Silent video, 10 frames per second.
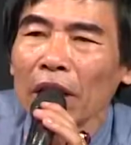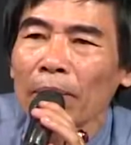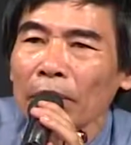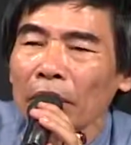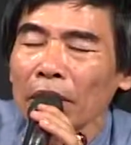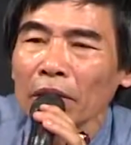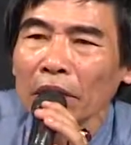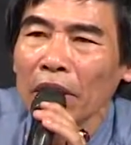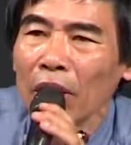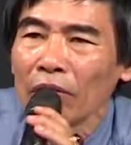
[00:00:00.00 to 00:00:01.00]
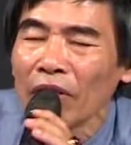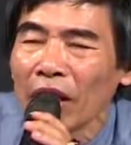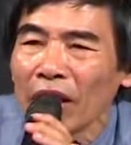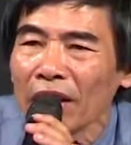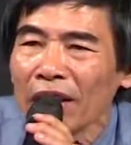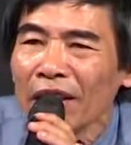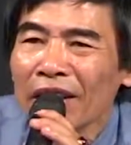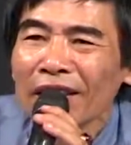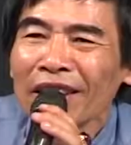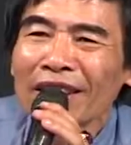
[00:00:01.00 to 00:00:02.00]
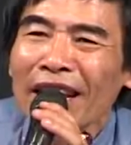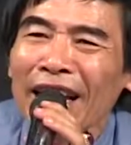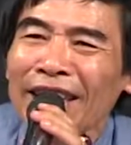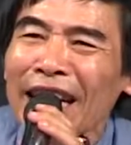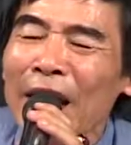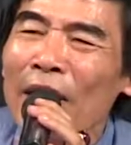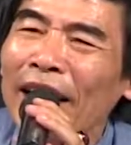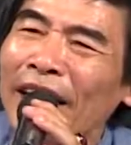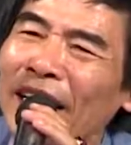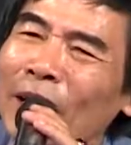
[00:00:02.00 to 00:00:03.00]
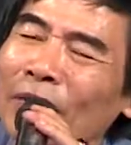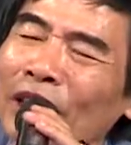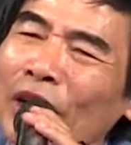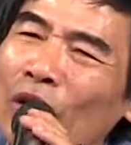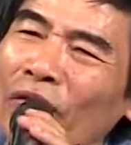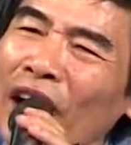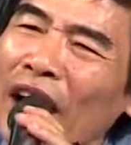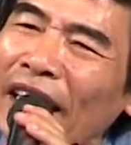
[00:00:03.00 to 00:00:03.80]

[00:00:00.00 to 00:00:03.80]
thì lập tức tôi xin lỗi vợ. Thế tại sao anh này không xin lỗi vợ